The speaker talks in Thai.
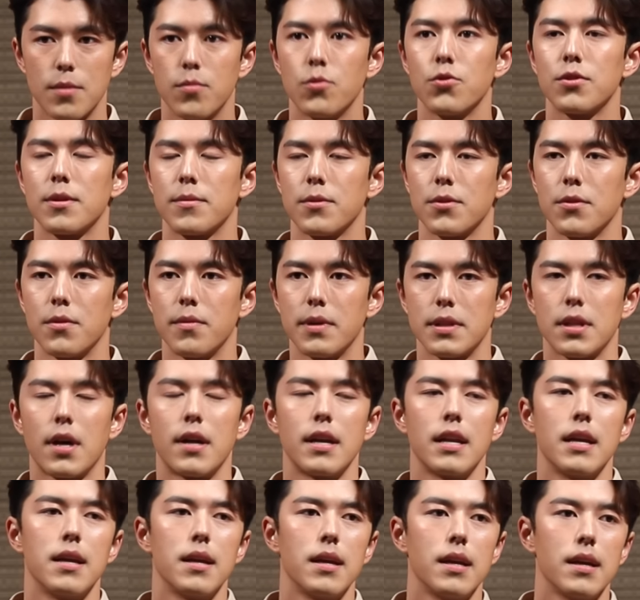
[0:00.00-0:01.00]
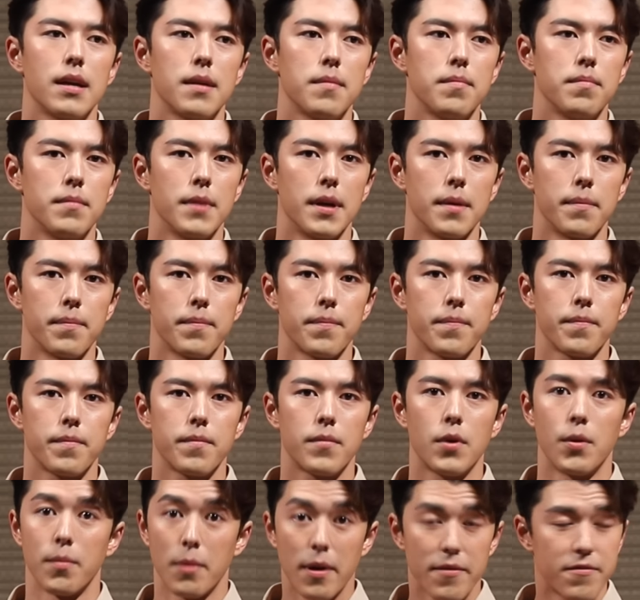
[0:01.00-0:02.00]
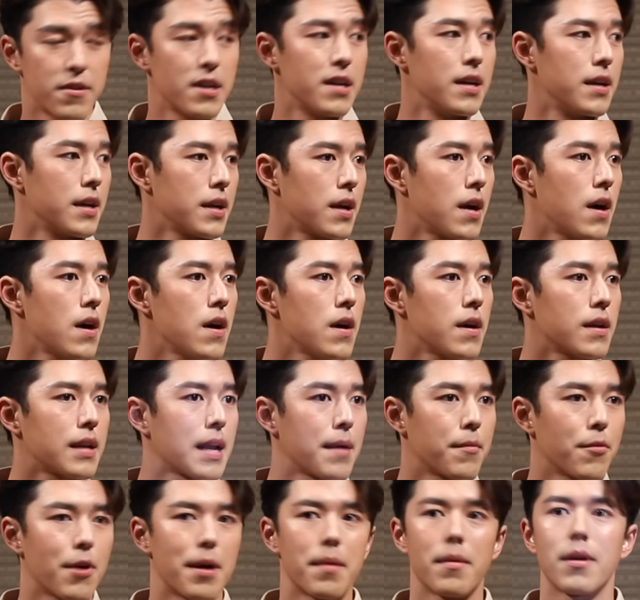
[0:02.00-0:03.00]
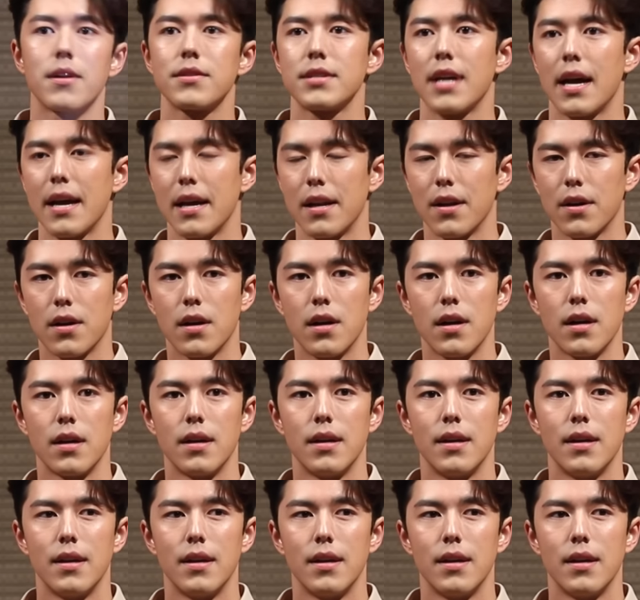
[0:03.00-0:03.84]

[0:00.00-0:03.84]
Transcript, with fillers: ต้องพูดตรงๆว่าตอนนี้เหมือนผมก็เฟิร์นก็ทำความเข้าใจแล้วก็